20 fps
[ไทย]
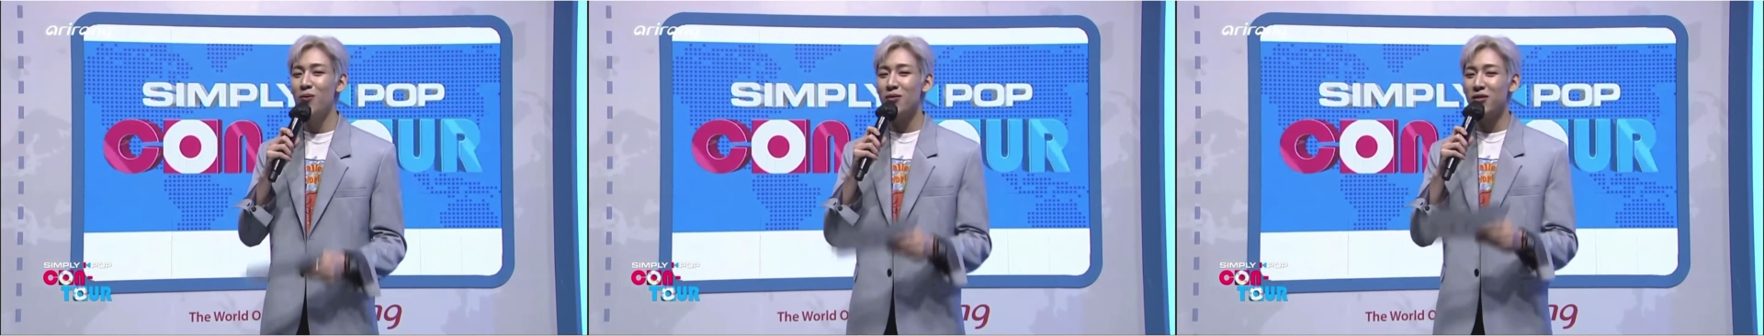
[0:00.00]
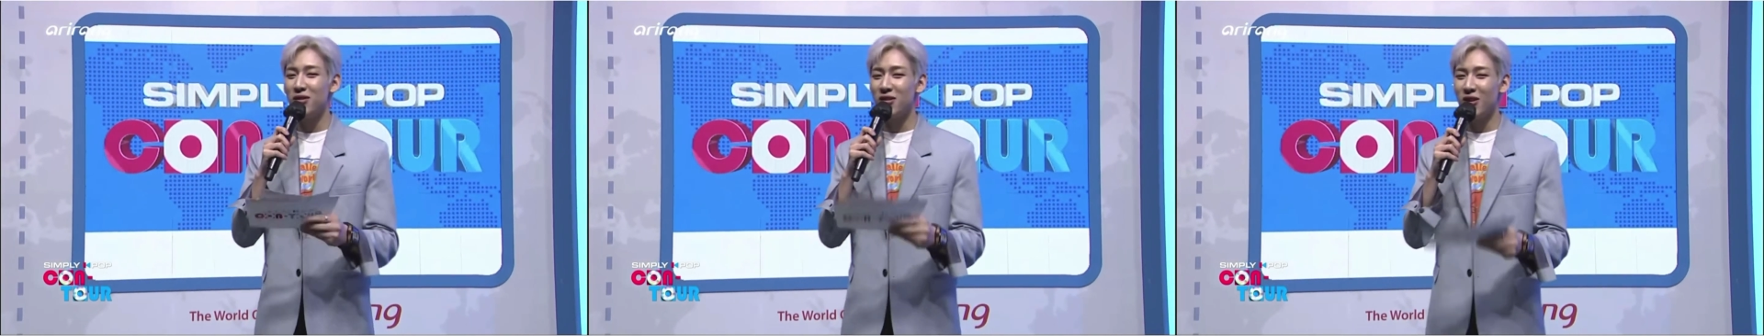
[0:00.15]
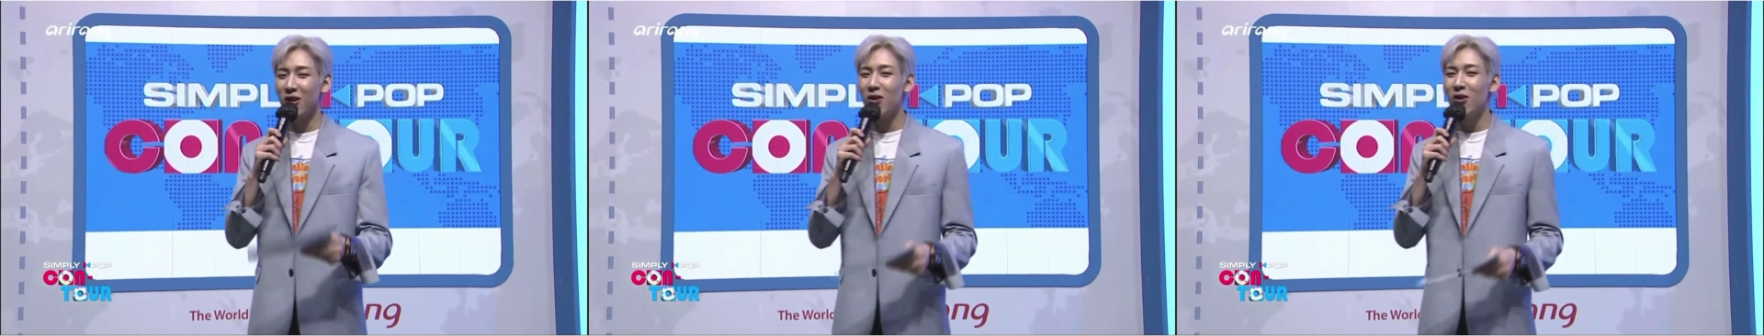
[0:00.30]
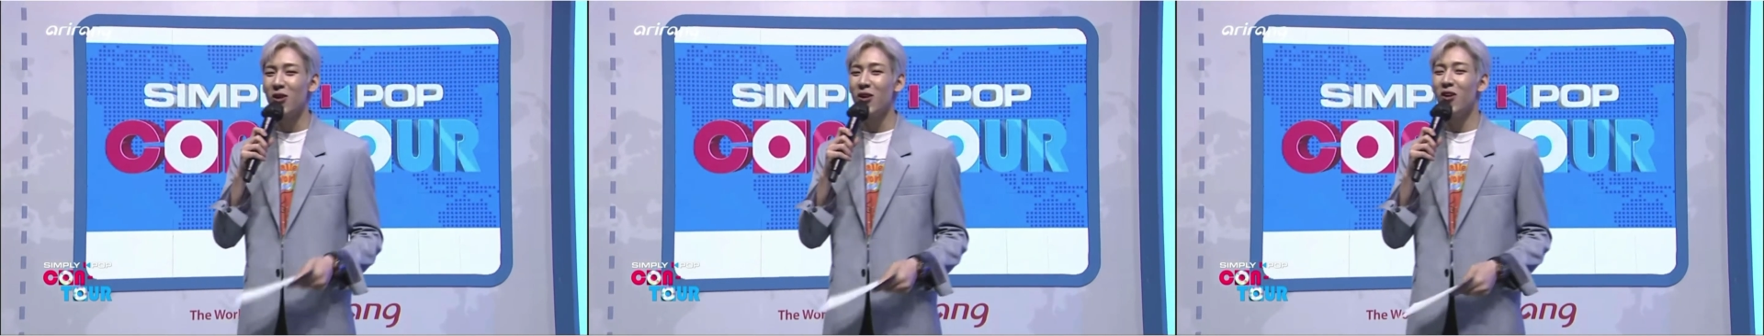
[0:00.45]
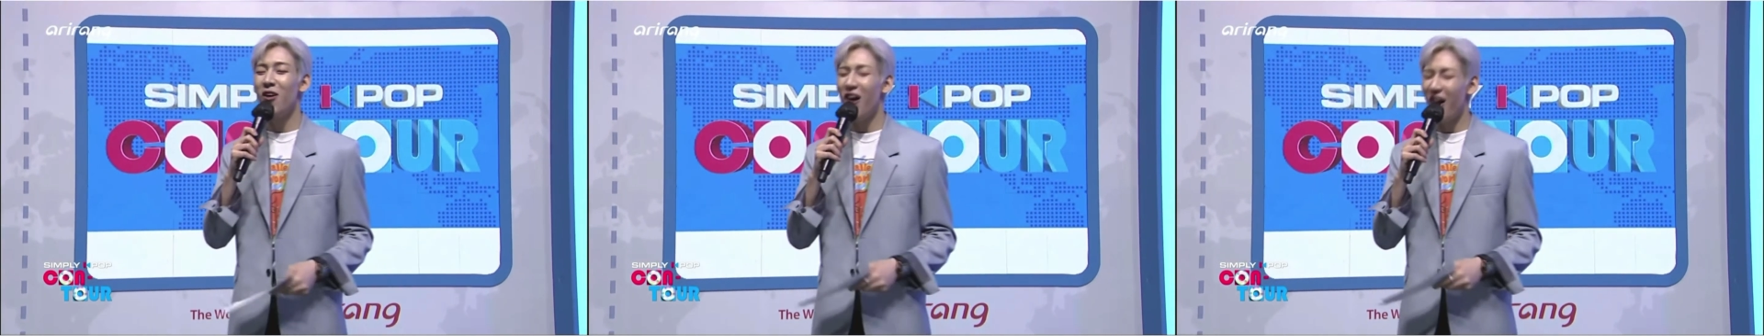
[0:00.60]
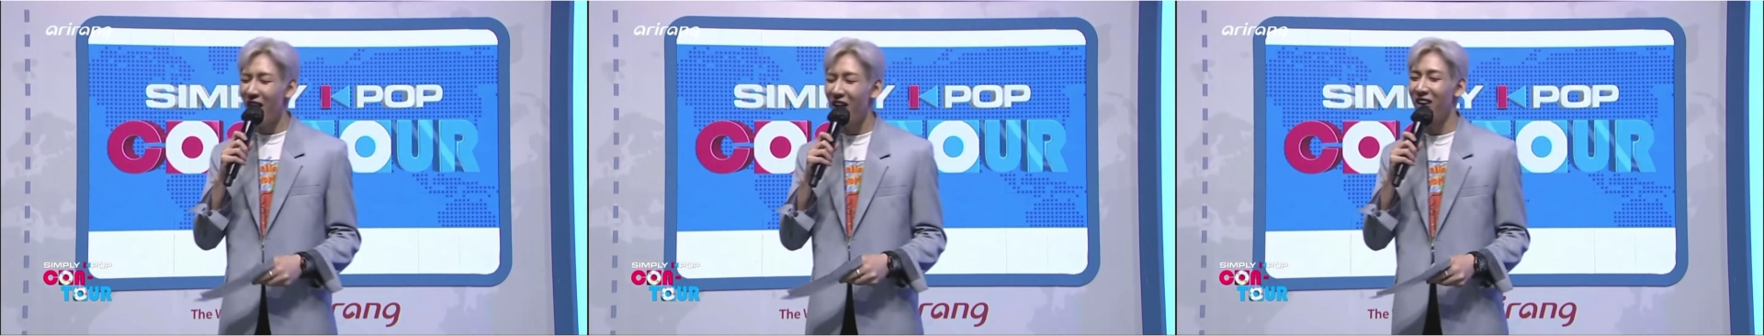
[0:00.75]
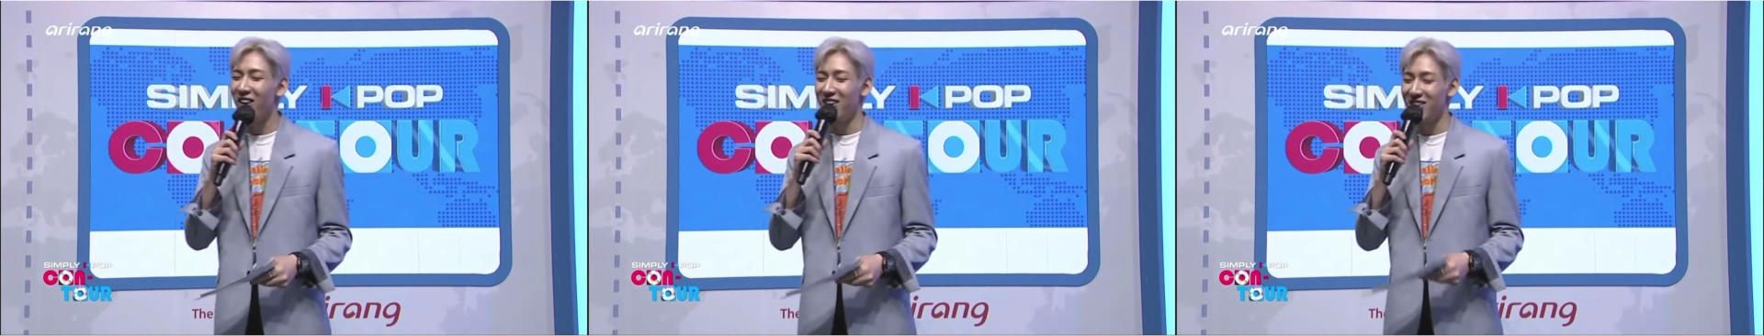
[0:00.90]
solo
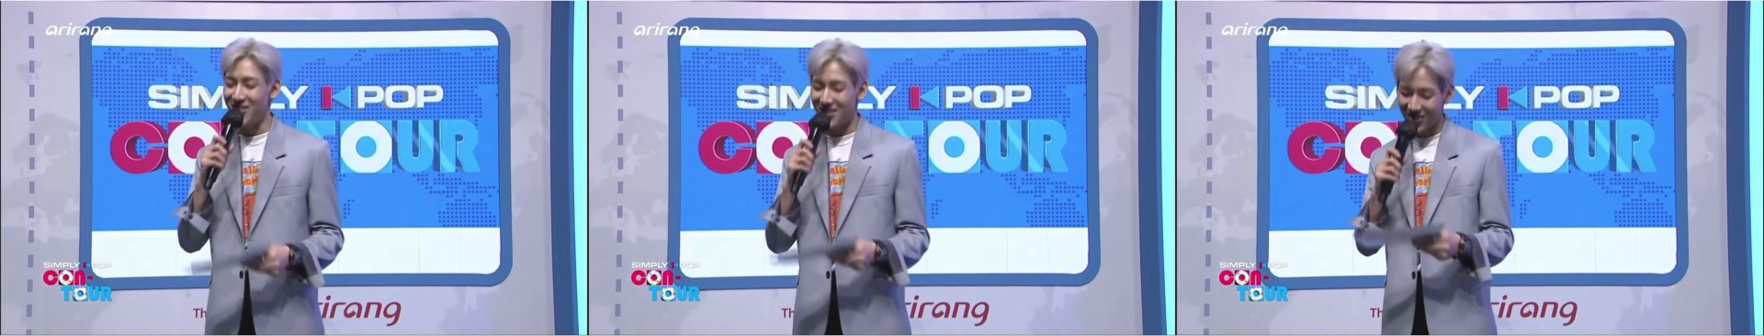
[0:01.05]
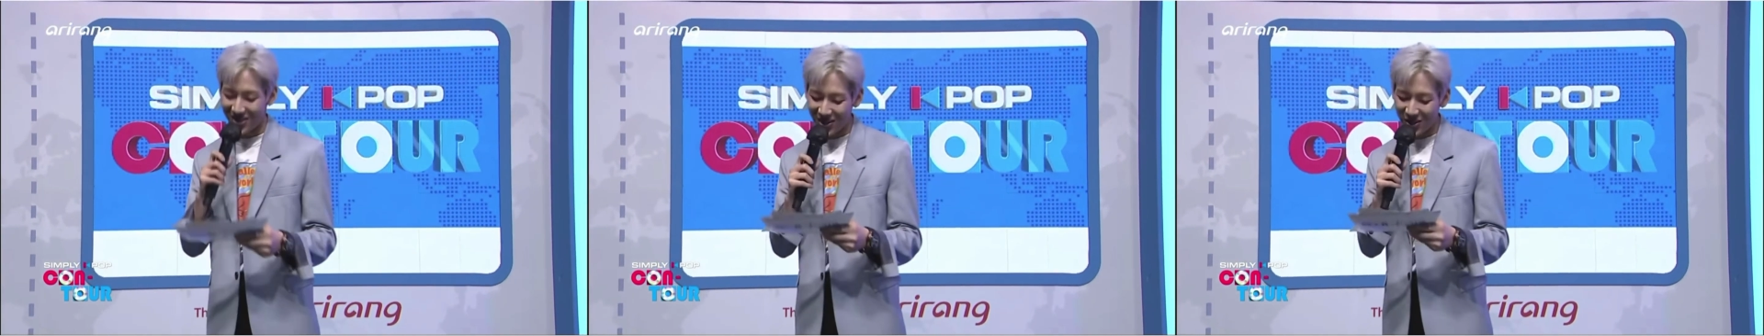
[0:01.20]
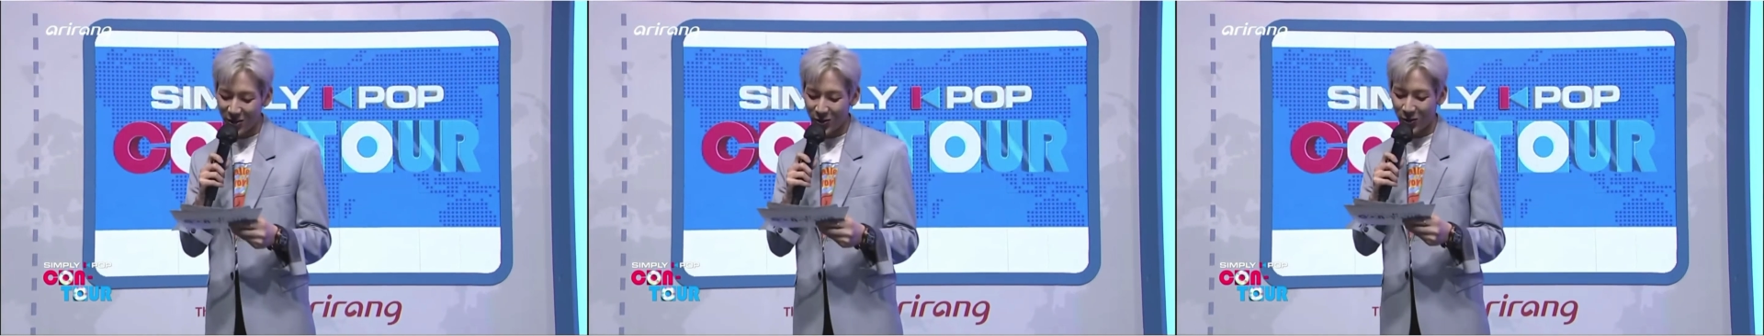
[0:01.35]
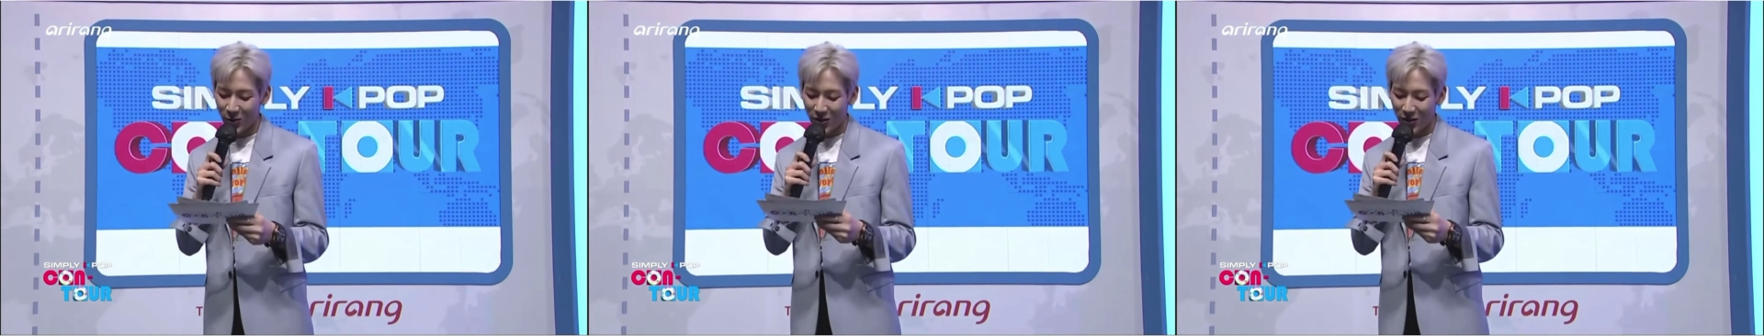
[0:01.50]
artist too.